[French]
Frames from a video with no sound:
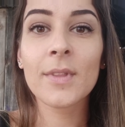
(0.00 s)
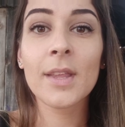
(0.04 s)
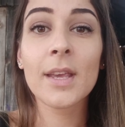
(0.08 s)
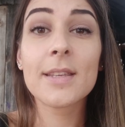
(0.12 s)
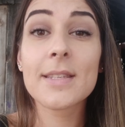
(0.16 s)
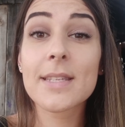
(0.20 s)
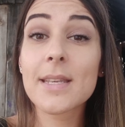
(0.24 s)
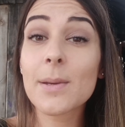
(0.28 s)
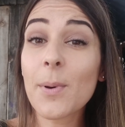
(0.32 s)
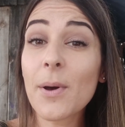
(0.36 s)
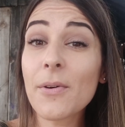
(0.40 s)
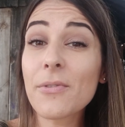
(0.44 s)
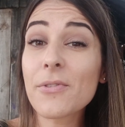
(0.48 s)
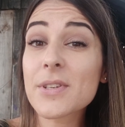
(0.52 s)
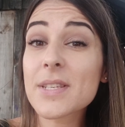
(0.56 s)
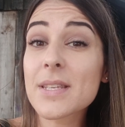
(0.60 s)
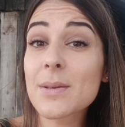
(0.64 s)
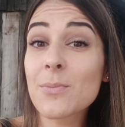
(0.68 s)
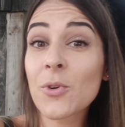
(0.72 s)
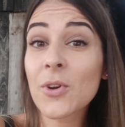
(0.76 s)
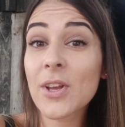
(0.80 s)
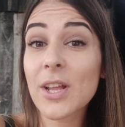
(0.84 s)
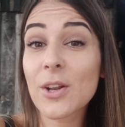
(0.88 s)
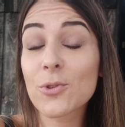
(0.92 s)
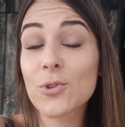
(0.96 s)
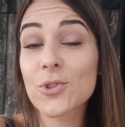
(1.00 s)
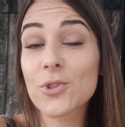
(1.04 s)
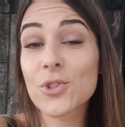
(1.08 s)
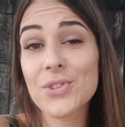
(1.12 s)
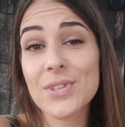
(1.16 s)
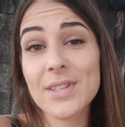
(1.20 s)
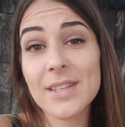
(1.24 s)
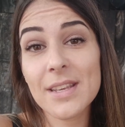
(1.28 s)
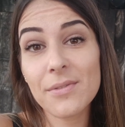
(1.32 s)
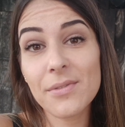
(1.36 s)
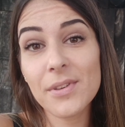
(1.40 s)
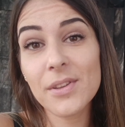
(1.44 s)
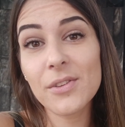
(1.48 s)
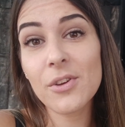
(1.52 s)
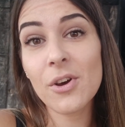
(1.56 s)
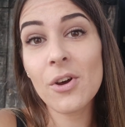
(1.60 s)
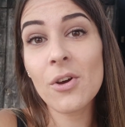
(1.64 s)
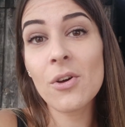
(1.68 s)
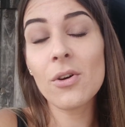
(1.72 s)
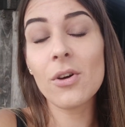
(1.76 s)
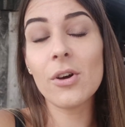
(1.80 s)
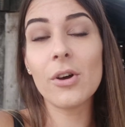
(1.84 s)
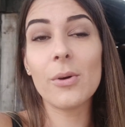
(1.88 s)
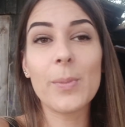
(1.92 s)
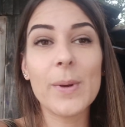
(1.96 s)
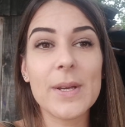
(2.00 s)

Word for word: C'est pas forcément quelque chose d'évident euh,